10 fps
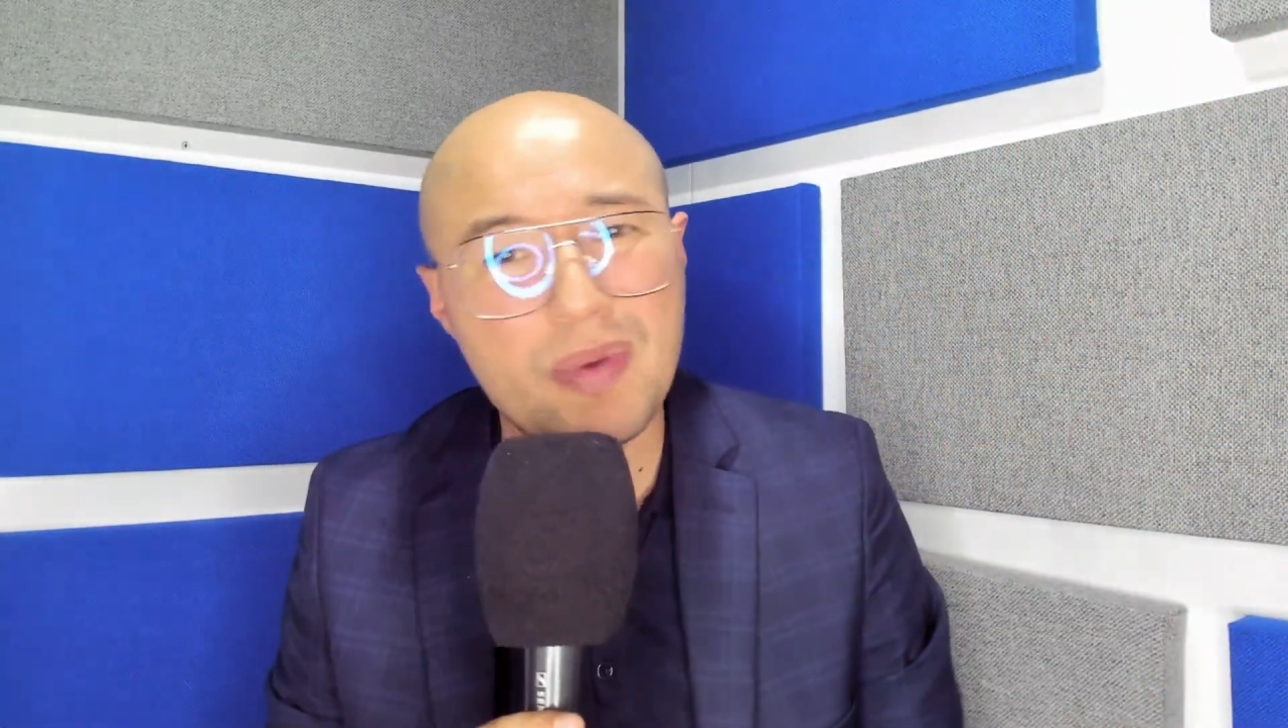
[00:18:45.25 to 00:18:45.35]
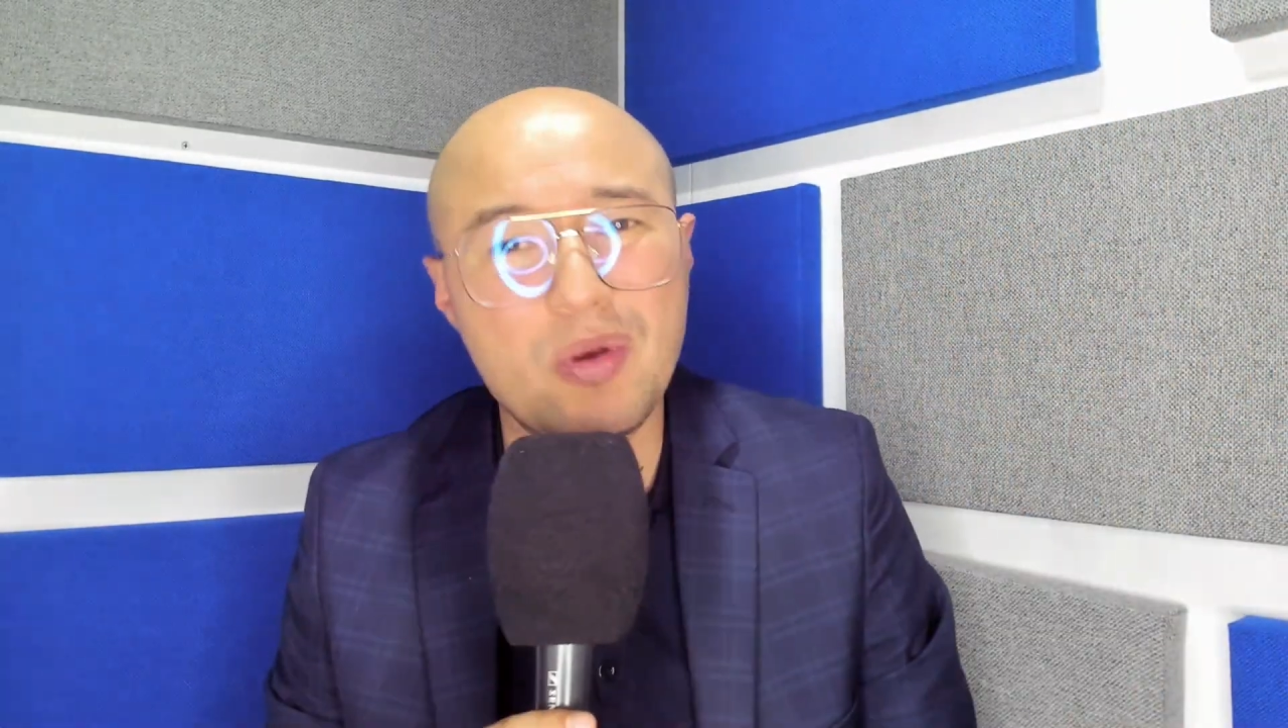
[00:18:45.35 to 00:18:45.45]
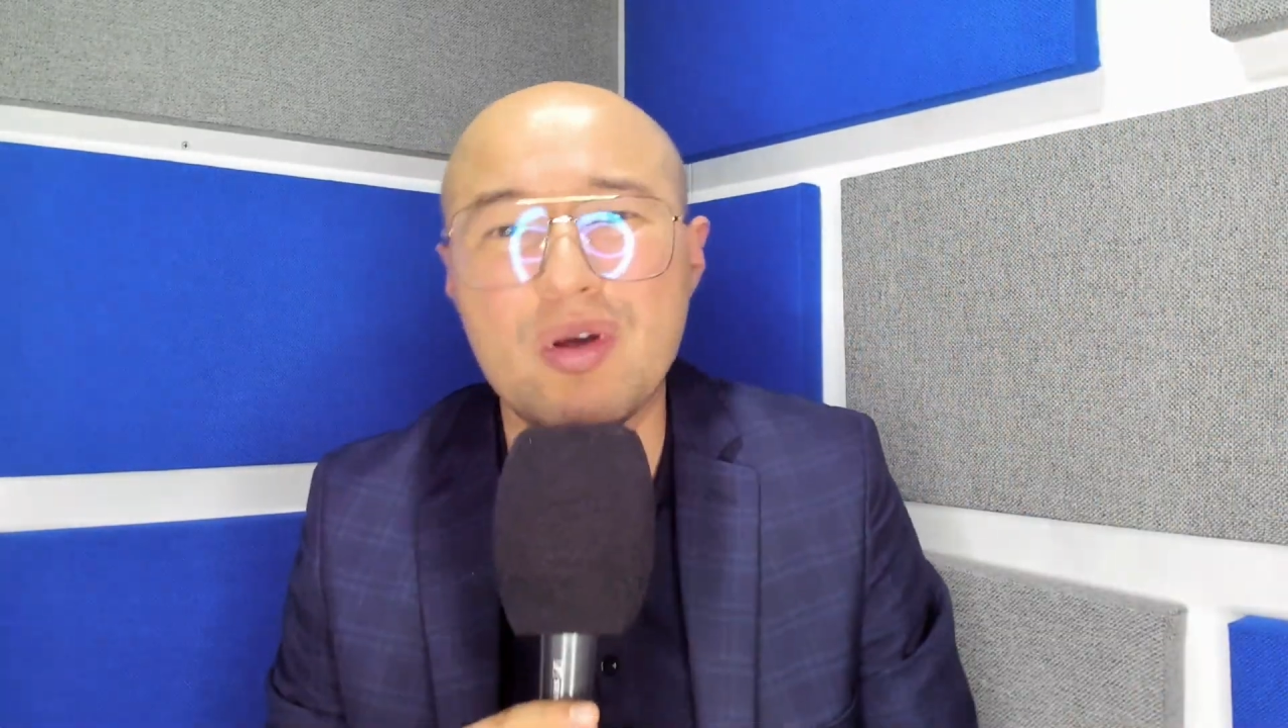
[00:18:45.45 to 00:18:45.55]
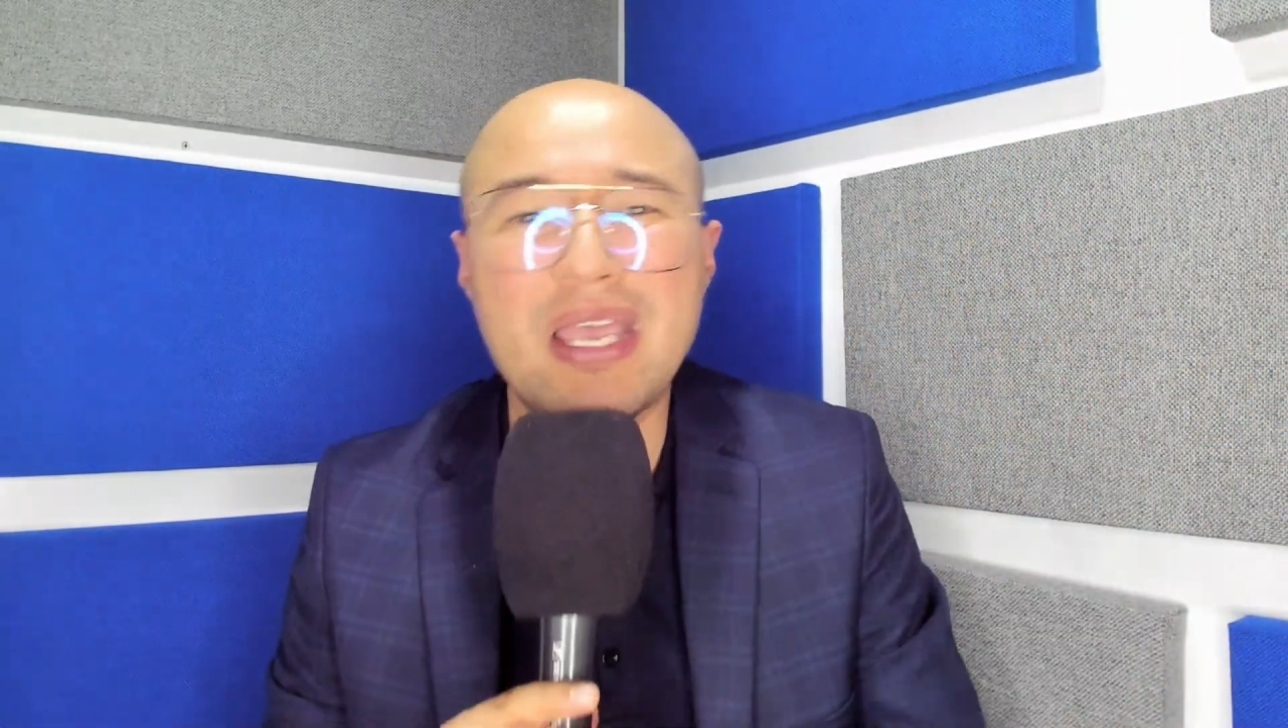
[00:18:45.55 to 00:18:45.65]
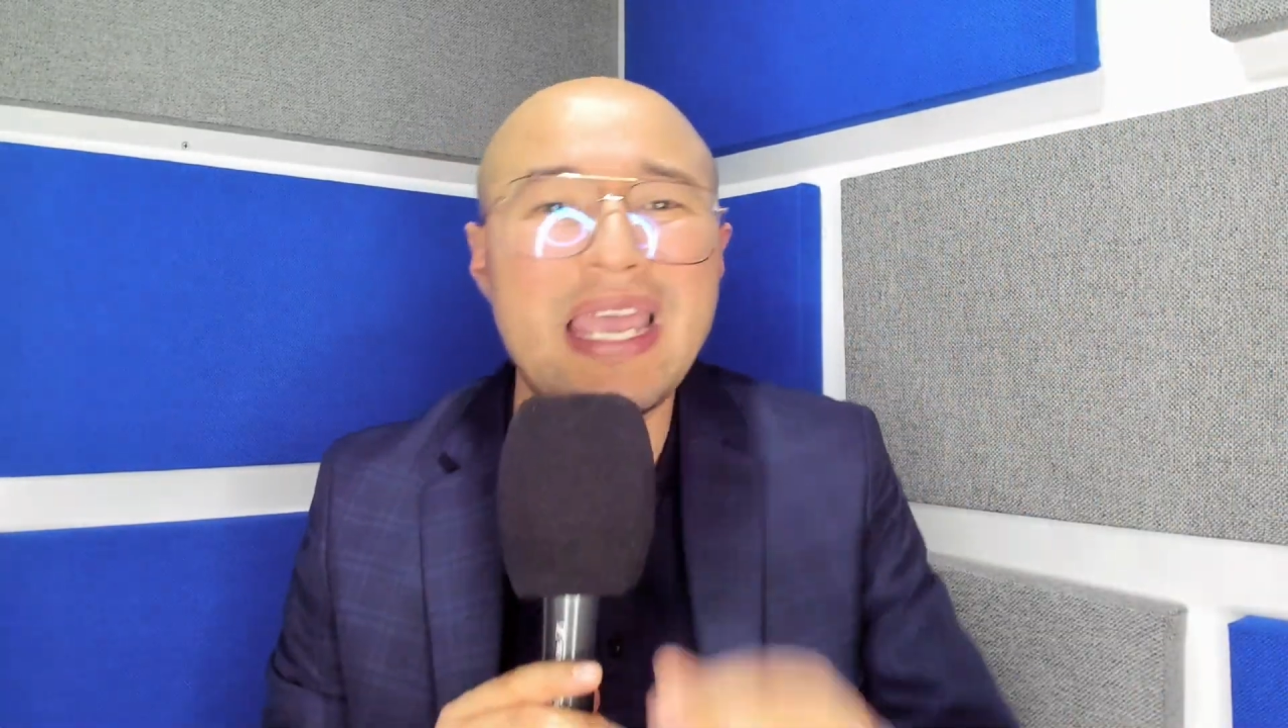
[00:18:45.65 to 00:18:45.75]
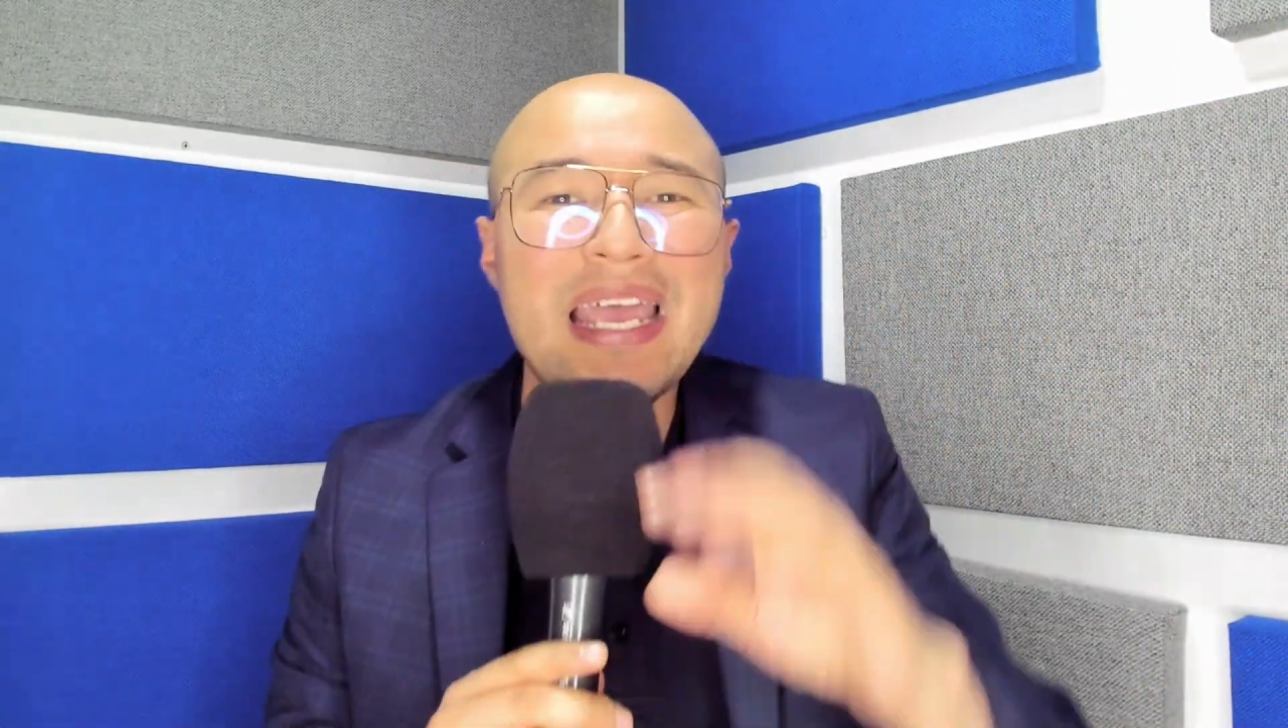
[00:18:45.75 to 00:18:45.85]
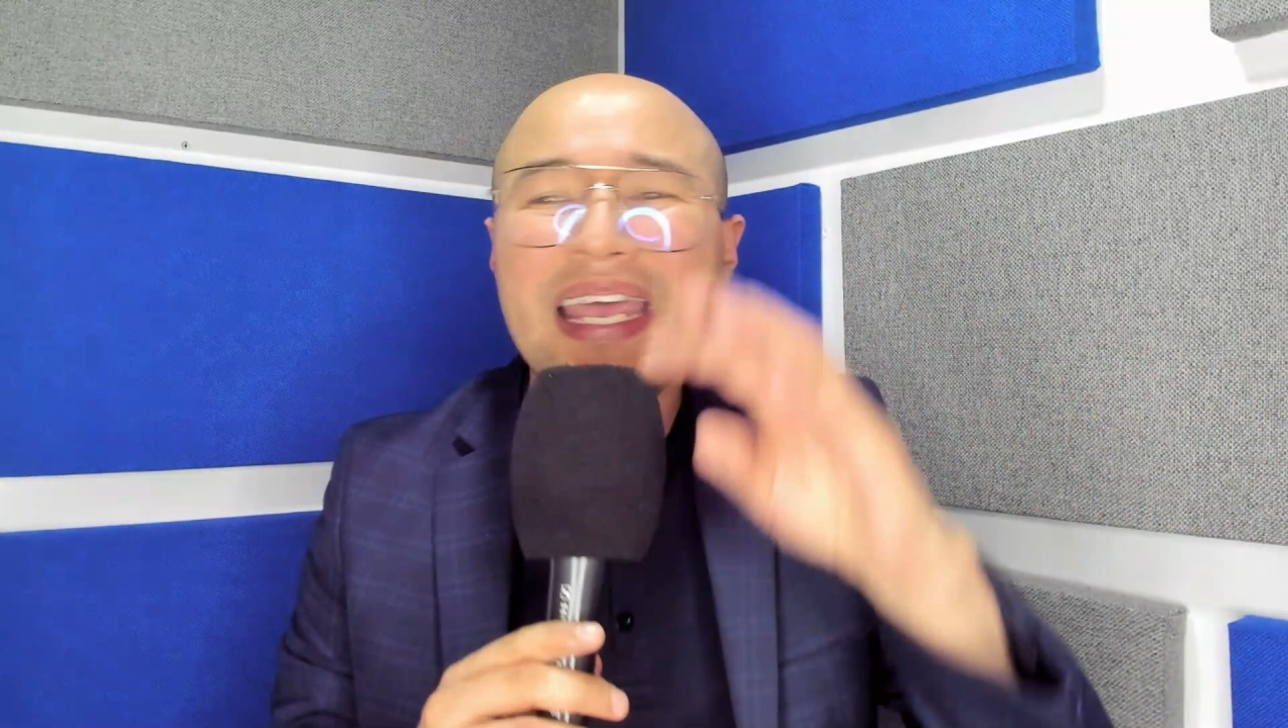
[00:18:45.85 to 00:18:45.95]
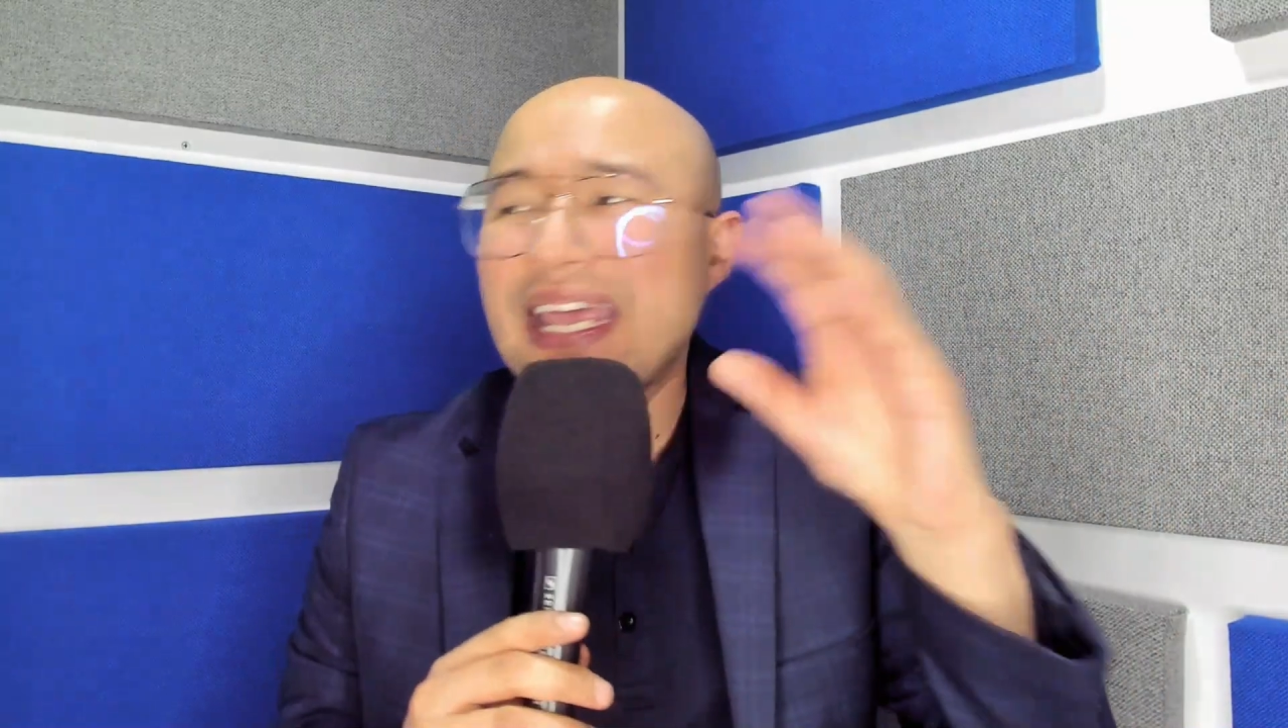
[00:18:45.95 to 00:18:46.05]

pero no que